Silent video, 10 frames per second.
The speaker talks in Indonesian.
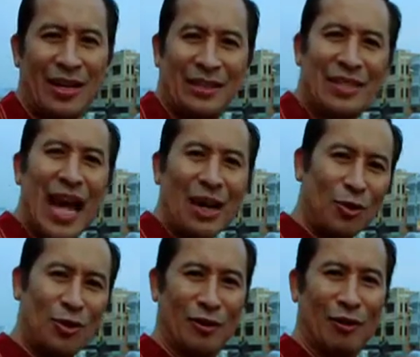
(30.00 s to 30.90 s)

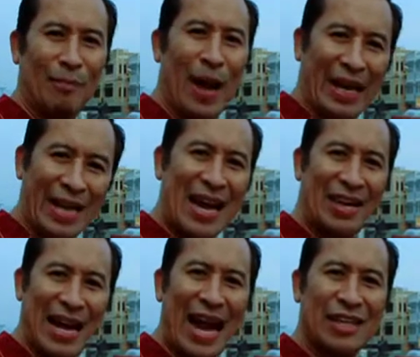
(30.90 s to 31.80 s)
sarung, pakaian,
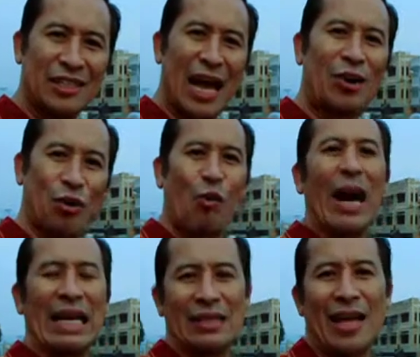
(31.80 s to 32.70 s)
kain sarung
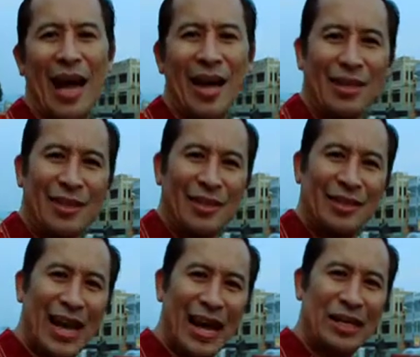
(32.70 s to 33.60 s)
wanita
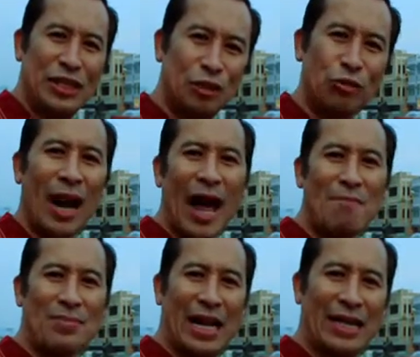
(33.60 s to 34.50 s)
yang
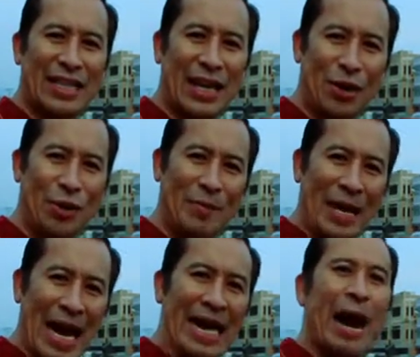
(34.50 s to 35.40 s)
disulam dari tenun
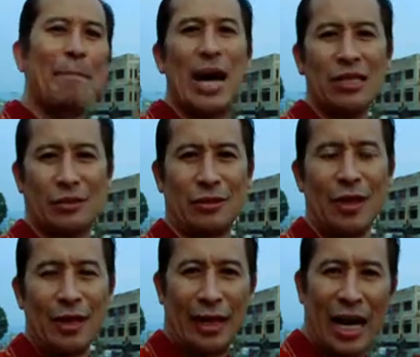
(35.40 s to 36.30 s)
benang kapas
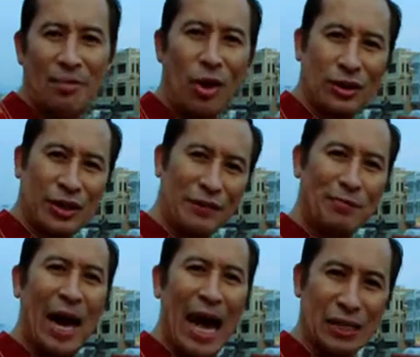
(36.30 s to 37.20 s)
dengan
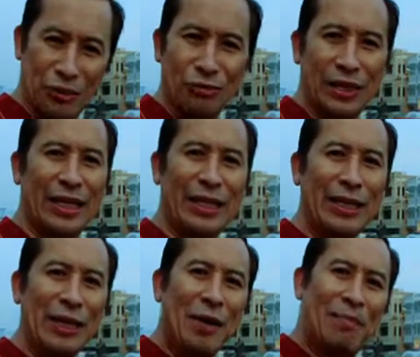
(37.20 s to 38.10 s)
motif bahan
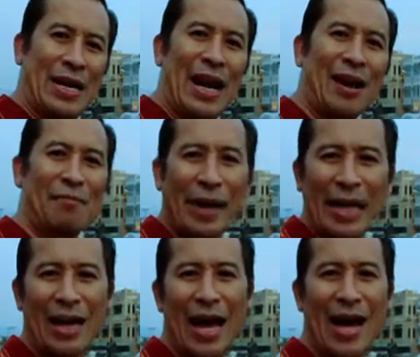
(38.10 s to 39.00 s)
sugi, benang
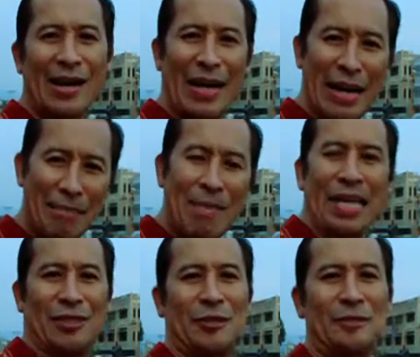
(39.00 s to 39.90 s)
perak, dan
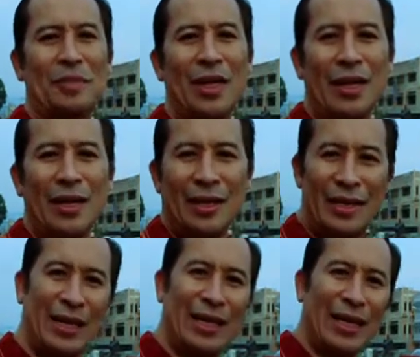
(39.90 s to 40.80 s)
emas.
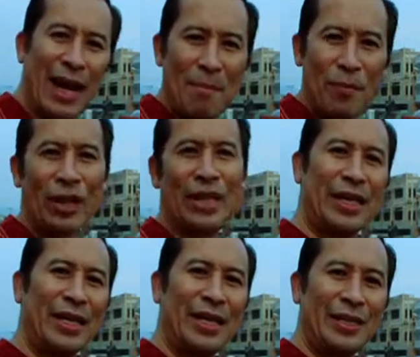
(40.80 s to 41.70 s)
Di Lampung
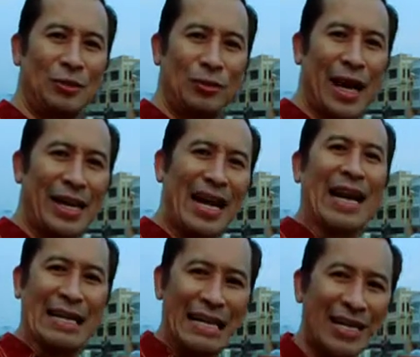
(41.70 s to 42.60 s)
ini juga
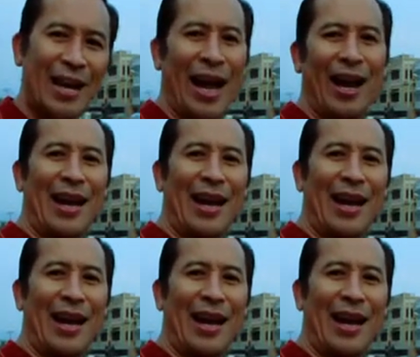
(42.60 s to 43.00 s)
yang dikenal